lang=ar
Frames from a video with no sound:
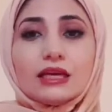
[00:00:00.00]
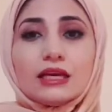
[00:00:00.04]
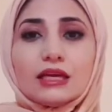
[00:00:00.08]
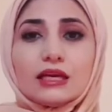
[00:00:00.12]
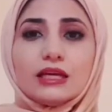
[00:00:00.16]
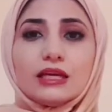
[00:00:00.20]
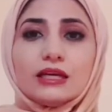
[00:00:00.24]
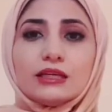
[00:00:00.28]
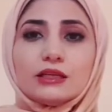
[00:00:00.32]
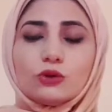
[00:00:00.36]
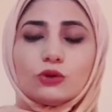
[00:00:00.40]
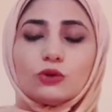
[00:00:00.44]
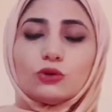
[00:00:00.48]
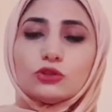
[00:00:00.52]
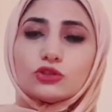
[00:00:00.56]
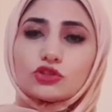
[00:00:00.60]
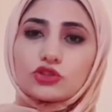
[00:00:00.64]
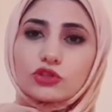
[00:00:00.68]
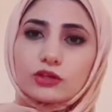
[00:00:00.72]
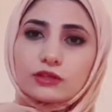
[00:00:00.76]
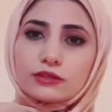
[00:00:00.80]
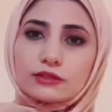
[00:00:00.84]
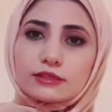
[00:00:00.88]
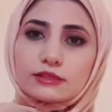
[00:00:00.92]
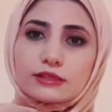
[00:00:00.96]
احنا كل
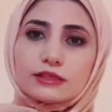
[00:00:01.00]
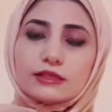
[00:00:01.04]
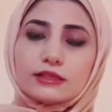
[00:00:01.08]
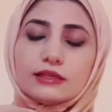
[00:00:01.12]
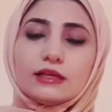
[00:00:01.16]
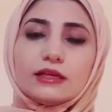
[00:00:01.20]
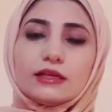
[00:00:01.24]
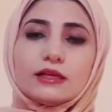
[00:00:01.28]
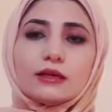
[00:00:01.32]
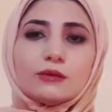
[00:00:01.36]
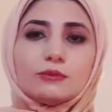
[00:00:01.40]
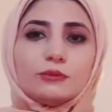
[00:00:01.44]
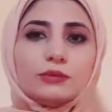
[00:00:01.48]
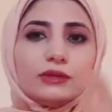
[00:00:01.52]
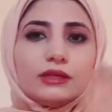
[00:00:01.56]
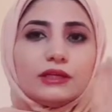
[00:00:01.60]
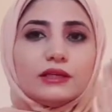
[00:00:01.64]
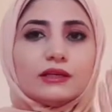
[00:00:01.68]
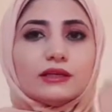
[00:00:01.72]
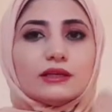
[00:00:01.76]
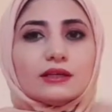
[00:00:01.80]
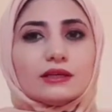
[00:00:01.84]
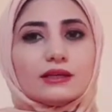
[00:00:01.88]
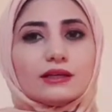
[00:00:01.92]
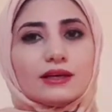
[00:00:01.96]
شخص له
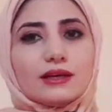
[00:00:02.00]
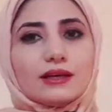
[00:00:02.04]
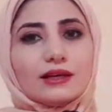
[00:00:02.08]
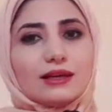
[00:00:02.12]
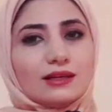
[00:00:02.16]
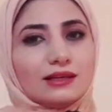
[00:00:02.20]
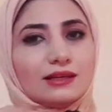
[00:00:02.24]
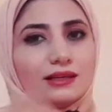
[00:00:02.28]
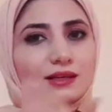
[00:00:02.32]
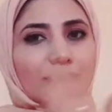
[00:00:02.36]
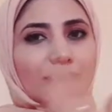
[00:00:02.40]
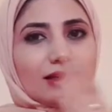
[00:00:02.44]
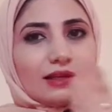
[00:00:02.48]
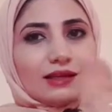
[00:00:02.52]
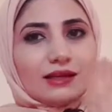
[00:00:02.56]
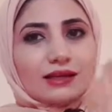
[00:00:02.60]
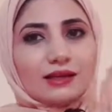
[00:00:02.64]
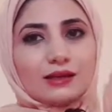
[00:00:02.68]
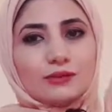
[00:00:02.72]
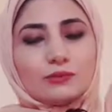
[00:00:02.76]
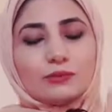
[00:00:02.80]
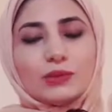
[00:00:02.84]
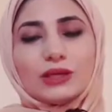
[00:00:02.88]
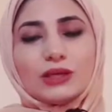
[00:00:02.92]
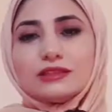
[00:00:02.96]

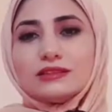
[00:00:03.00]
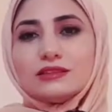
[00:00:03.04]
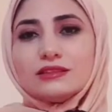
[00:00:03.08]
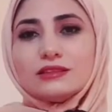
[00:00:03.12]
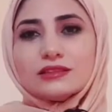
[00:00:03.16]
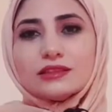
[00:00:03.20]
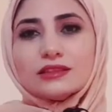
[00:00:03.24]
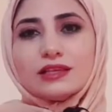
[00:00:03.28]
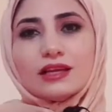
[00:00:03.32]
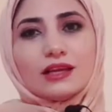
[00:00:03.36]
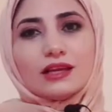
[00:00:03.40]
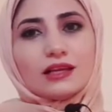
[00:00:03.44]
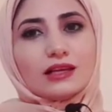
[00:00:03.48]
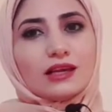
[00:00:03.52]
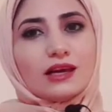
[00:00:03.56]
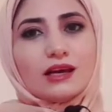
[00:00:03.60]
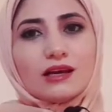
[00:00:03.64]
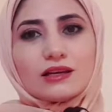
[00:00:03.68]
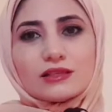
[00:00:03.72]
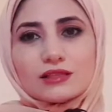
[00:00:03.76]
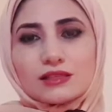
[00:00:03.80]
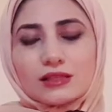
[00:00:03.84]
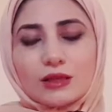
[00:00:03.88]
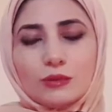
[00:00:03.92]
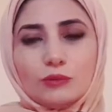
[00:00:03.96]
بالبكتيريا
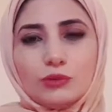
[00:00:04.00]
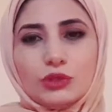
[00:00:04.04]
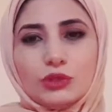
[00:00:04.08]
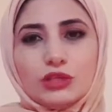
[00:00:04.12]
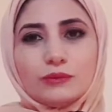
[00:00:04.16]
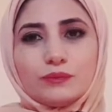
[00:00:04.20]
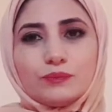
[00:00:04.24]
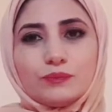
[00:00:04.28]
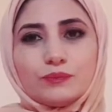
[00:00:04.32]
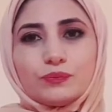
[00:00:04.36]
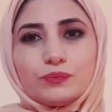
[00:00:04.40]
الخاصه به